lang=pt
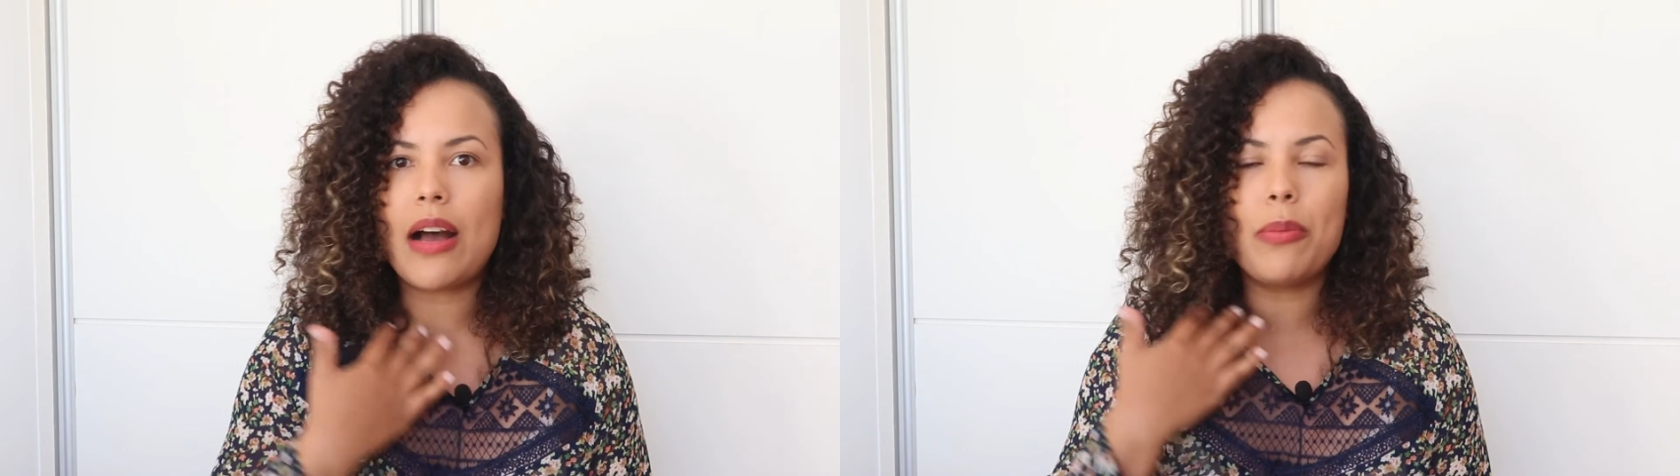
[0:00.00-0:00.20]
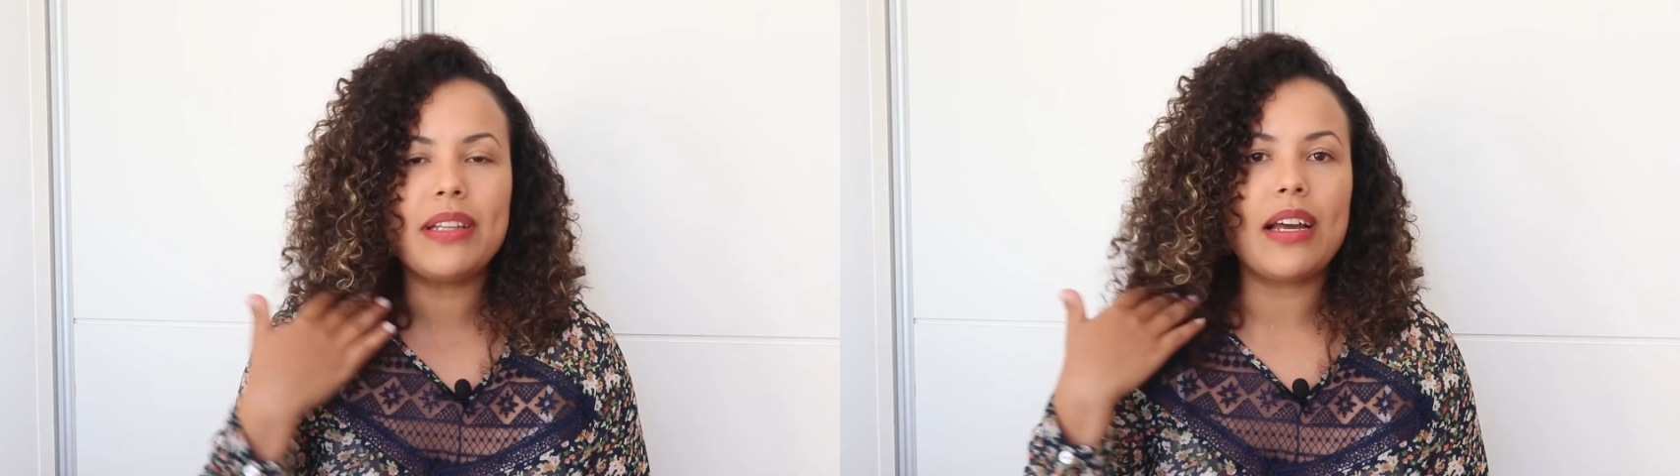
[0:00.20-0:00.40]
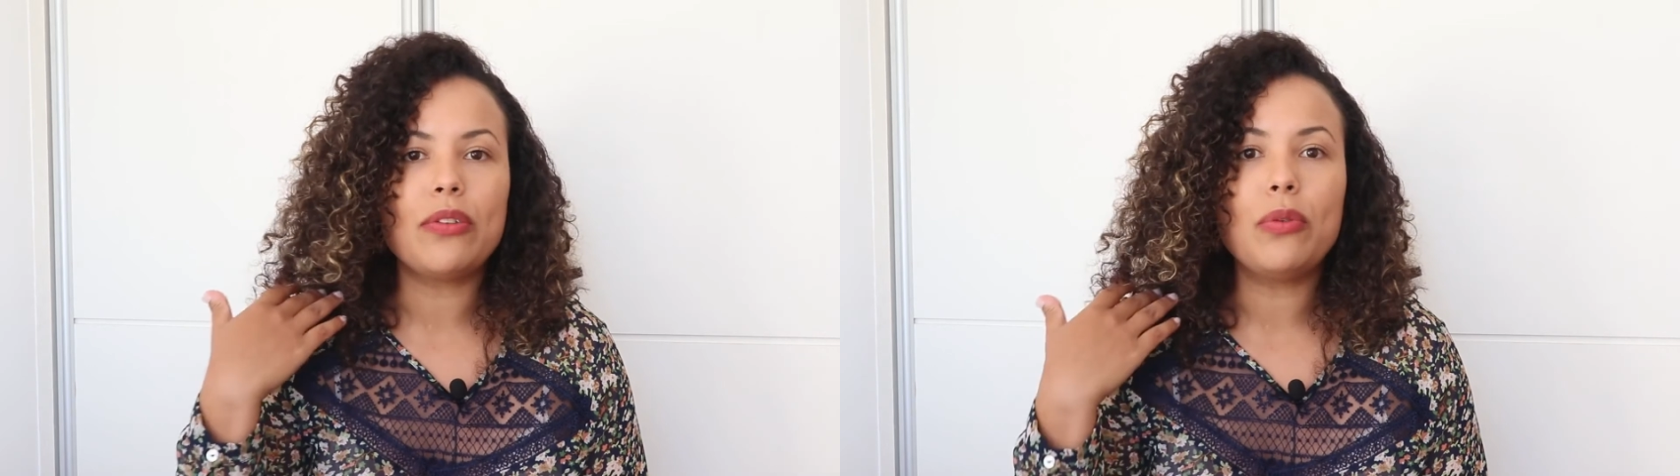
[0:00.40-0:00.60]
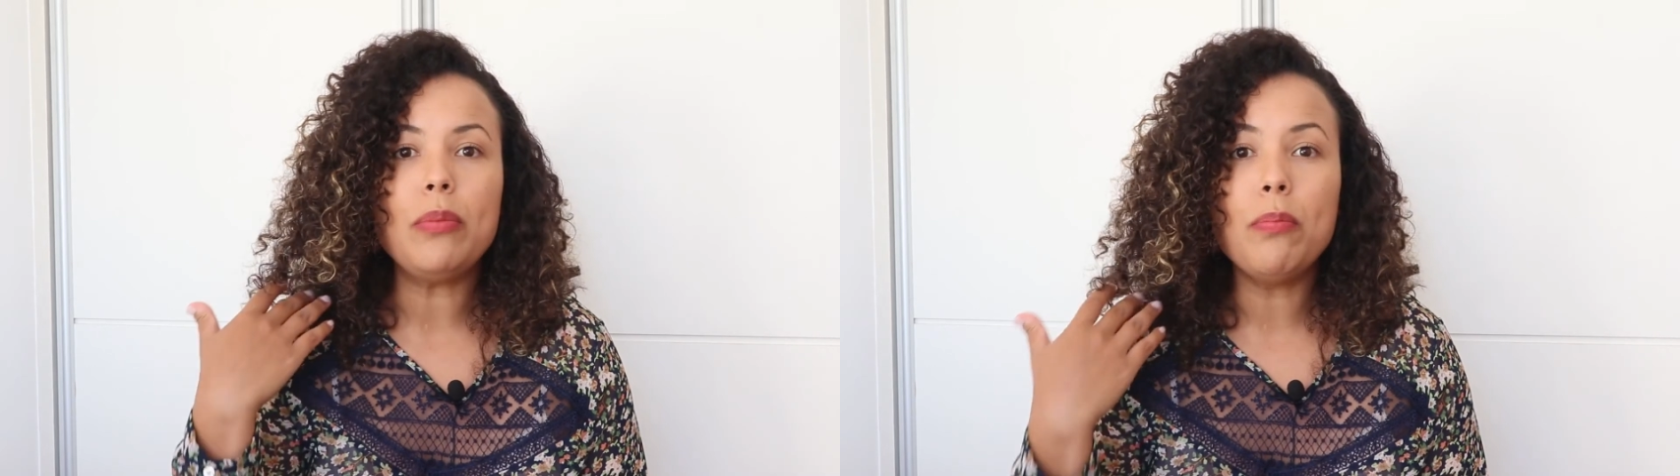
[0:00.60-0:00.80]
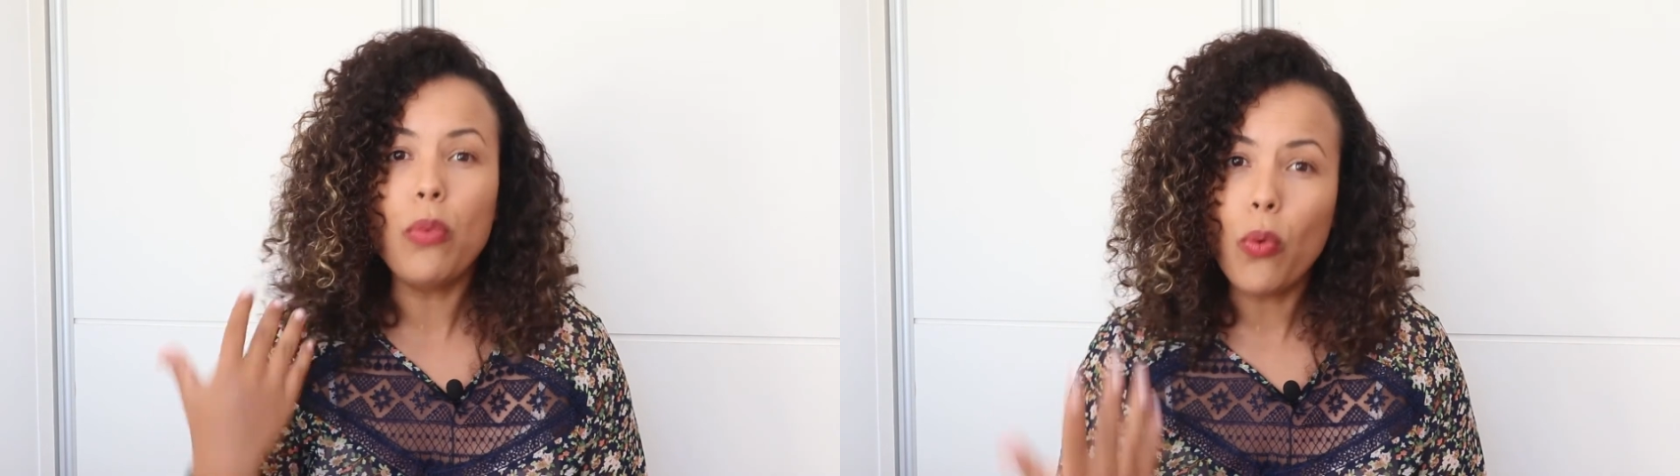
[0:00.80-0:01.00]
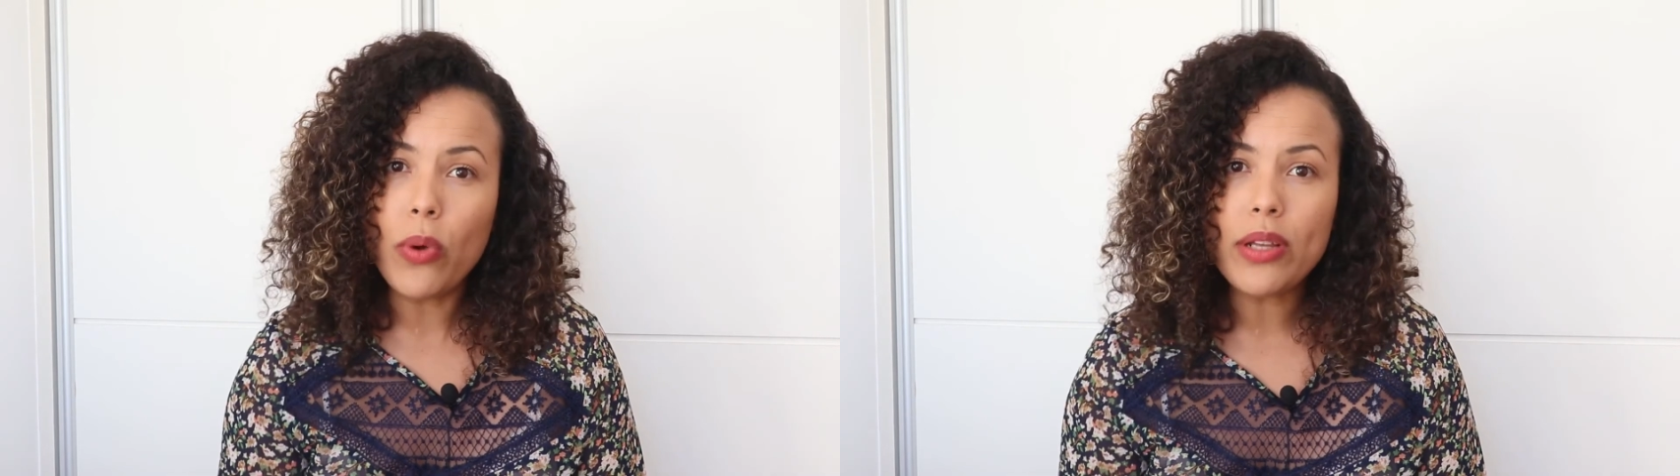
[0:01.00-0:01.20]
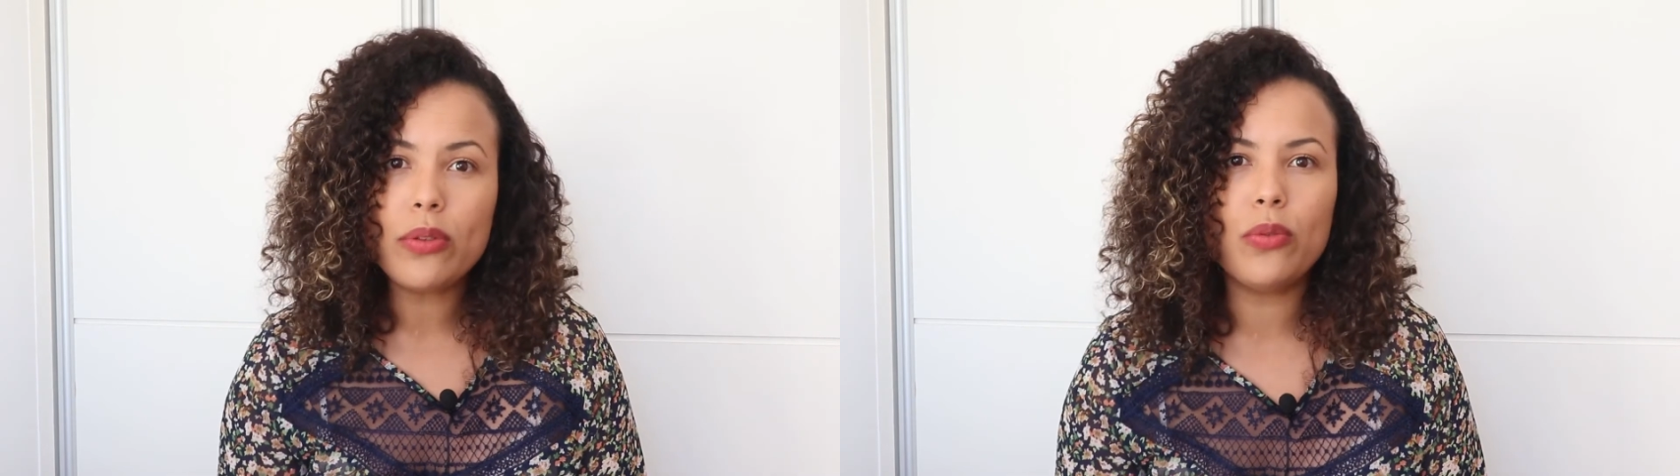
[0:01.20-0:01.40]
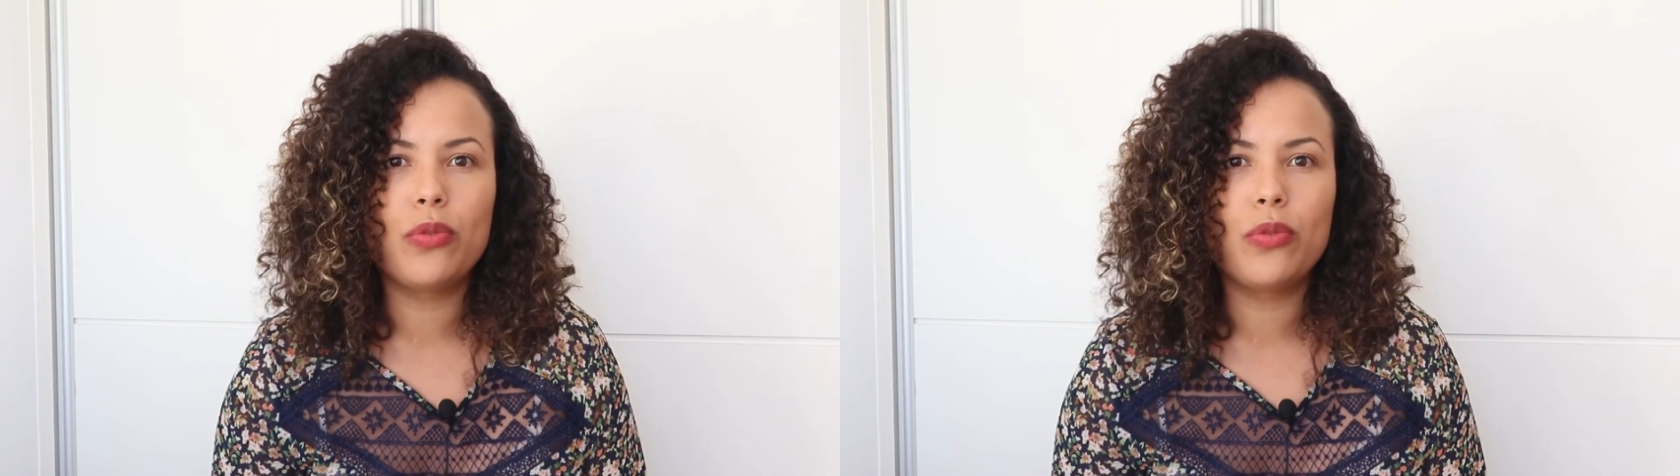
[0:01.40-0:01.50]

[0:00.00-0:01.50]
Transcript: aumentado muito